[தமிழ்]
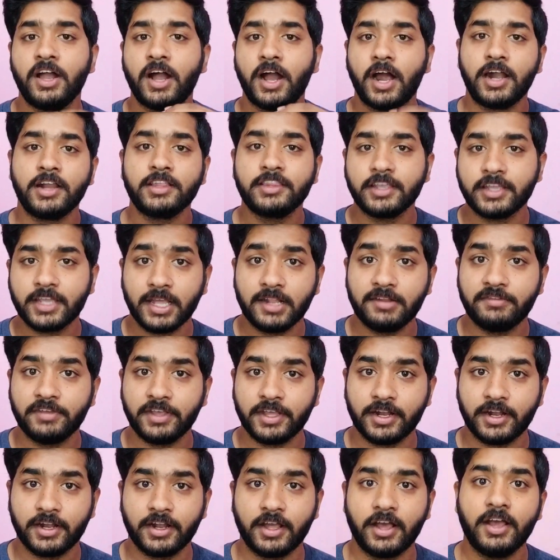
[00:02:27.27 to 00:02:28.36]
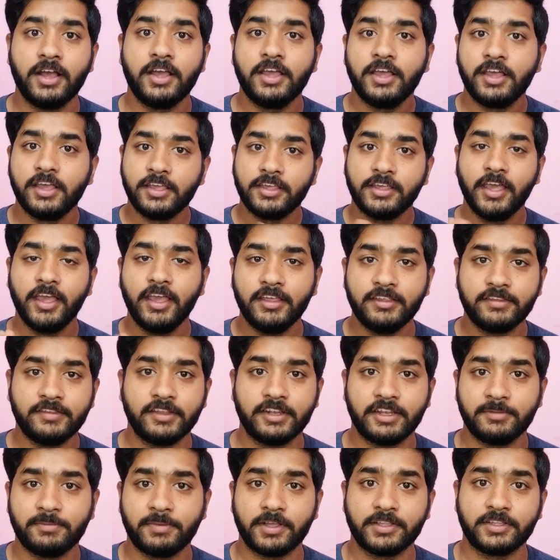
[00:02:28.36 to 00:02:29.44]
அடுத்த கேள்வி என்னென்னா ஏஐசிடி
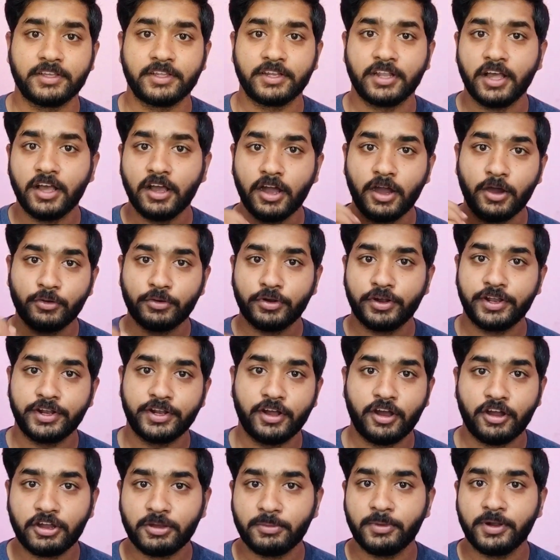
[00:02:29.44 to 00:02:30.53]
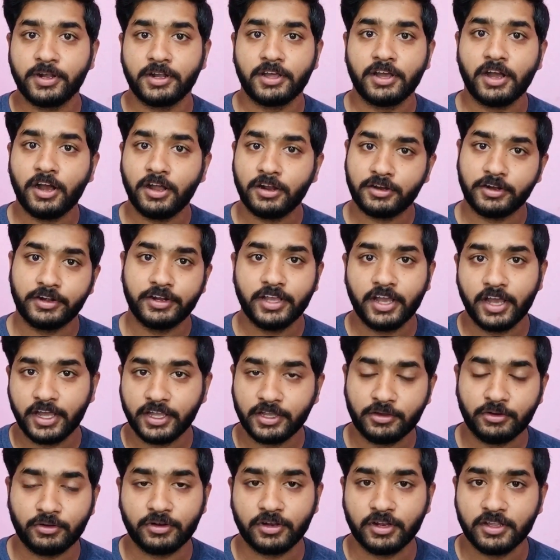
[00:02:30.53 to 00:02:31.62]
பார்த்தீங்கன்னா அவங்களுடைய டாக்குமெண்ட்டை ஆல்ரெடி
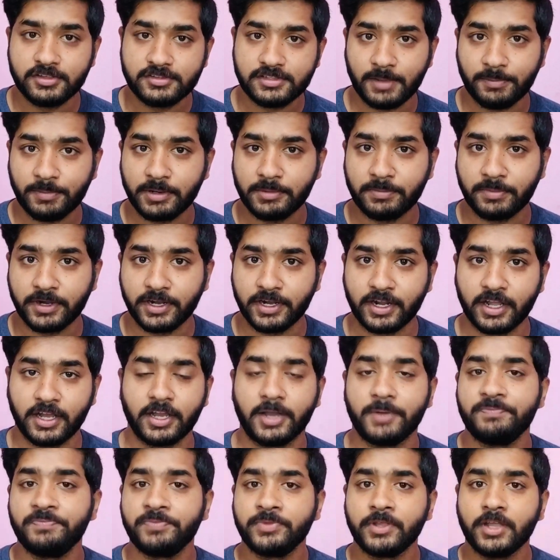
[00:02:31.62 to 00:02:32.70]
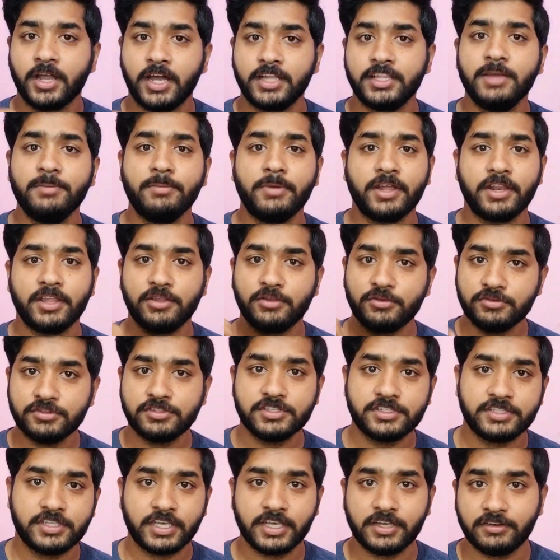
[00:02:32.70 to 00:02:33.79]
ஹைகோர்ட்டில் சப்மிட் பண்ணிட்டாங்க அதே மாதிரி
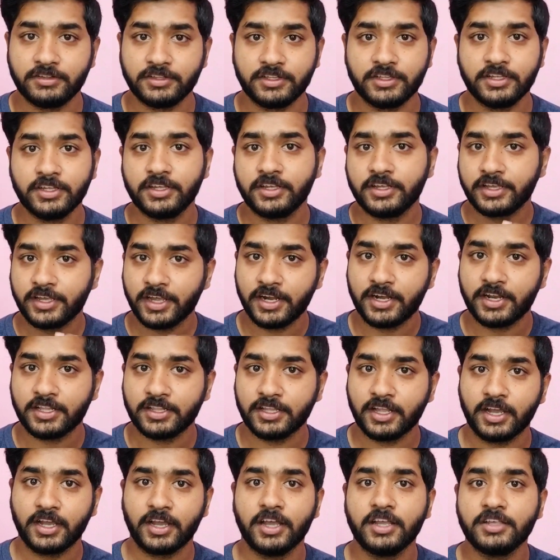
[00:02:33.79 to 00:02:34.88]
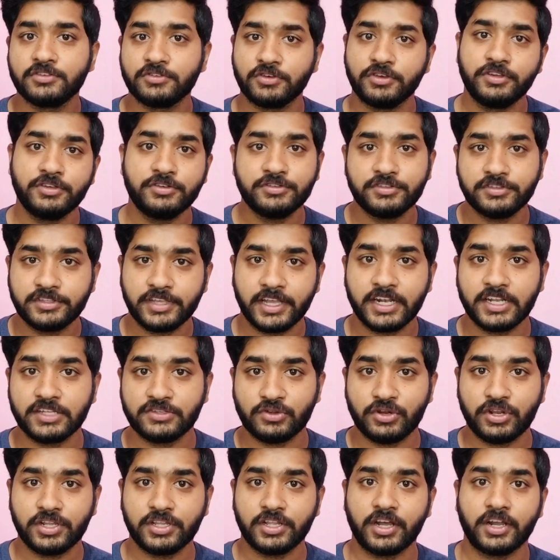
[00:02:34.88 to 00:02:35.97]
யூஜிசிக்கு வந்து கேட்டிருந்தாங்க ஸோ யூஜிசி என்ன
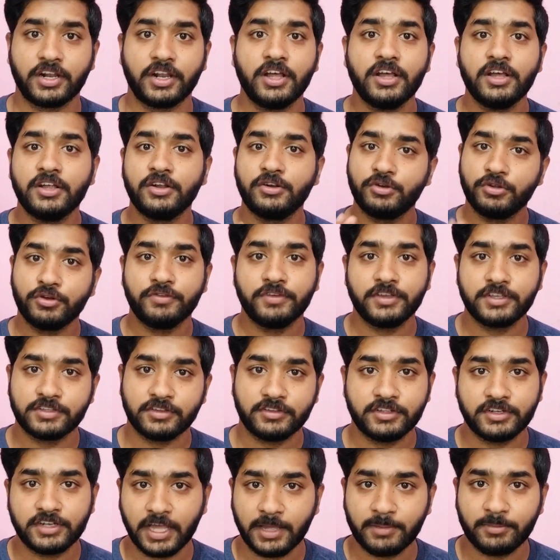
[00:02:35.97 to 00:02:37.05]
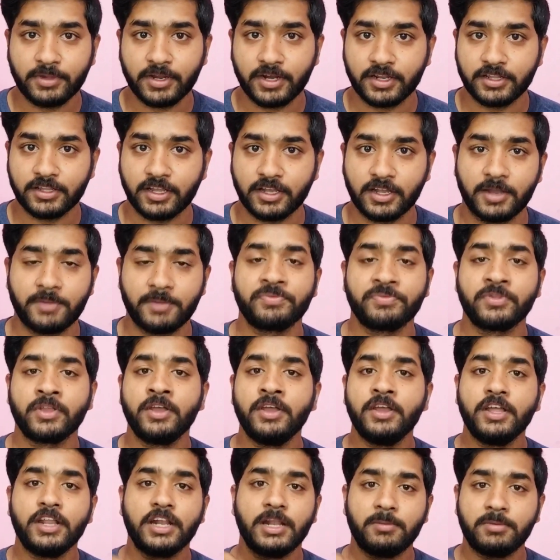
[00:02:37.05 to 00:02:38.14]
சொல்லியிருந்தாங்கன்னா டூ வீக்ஸ் வந்து டைம் கேட்டிருந்தாங்க
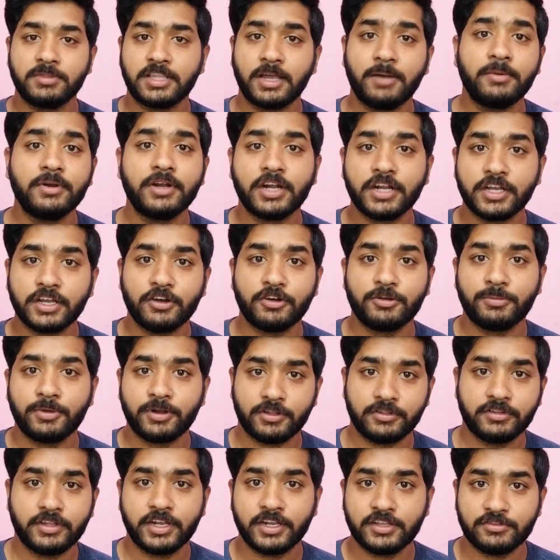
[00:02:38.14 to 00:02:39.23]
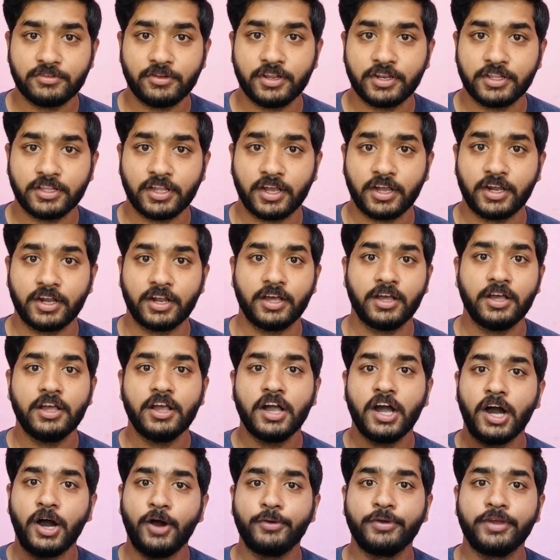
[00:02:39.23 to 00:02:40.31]
நம்ம தமிழ்நாடு கவர்மெண்ட் வந்து என்ன சொல்லியிருந்தாங்கன்னா
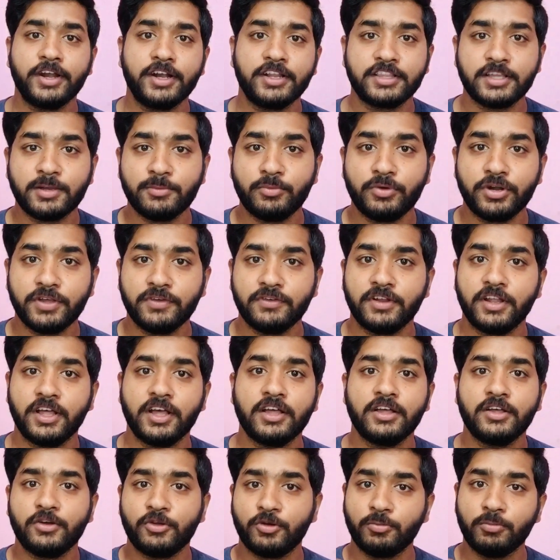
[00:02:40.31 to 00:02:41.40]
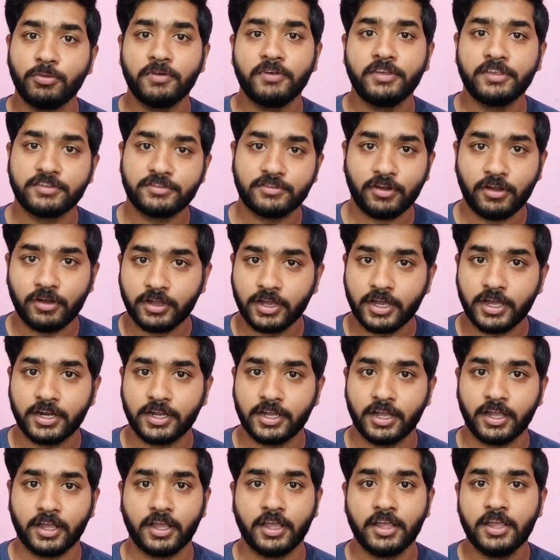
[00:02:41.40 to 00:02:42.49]
அவங்க எடுத்த முடிவில் ரொம்பவே ஸ்ட்ராங்காக
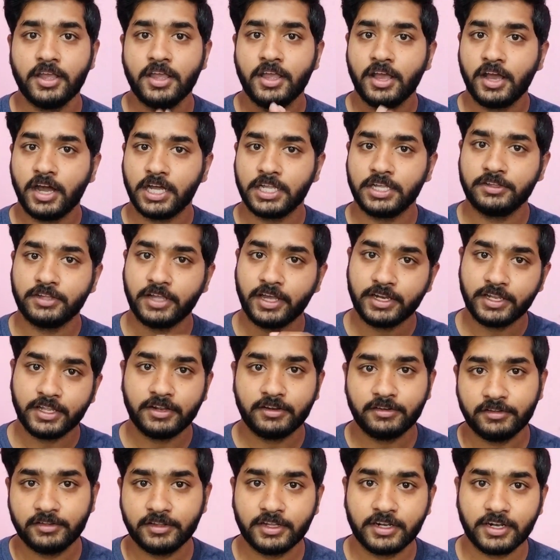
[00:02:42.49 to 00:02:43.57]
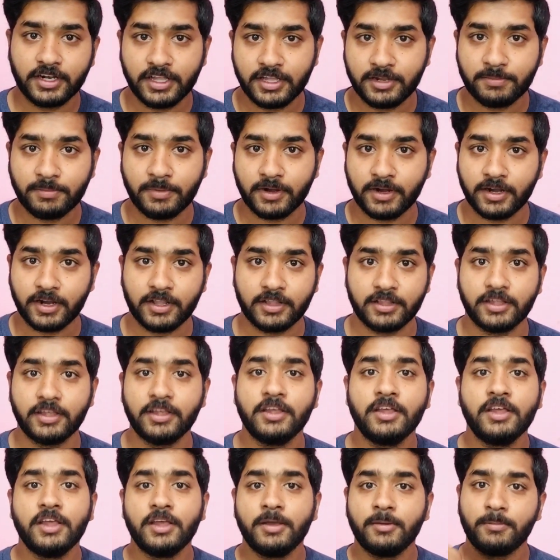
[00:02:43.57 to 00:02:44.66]
இருக்காங்க அதாவது அரியர் வந்து கிளியர் பண்ணது
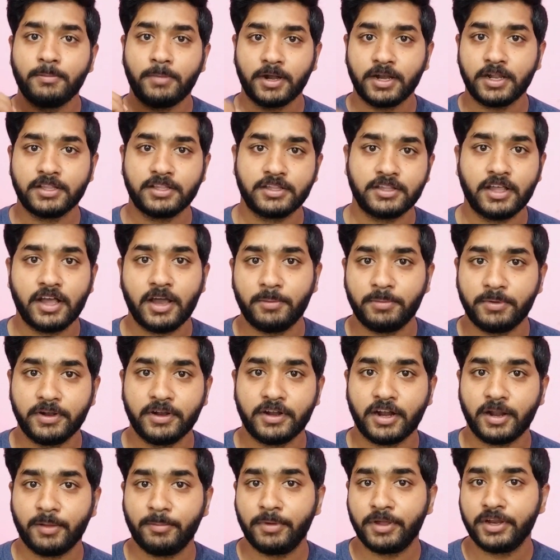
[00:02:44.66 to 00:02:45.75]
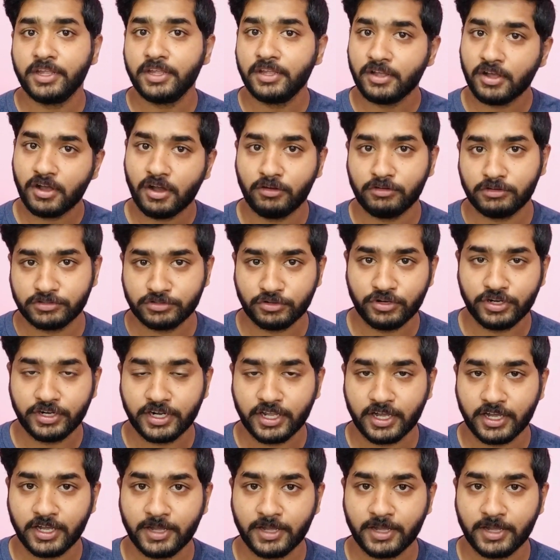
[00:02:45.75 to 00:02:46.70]
பண்ணது தான் அப்படின்ற மாதிரி அவங்க சொல்லிட்டாங்க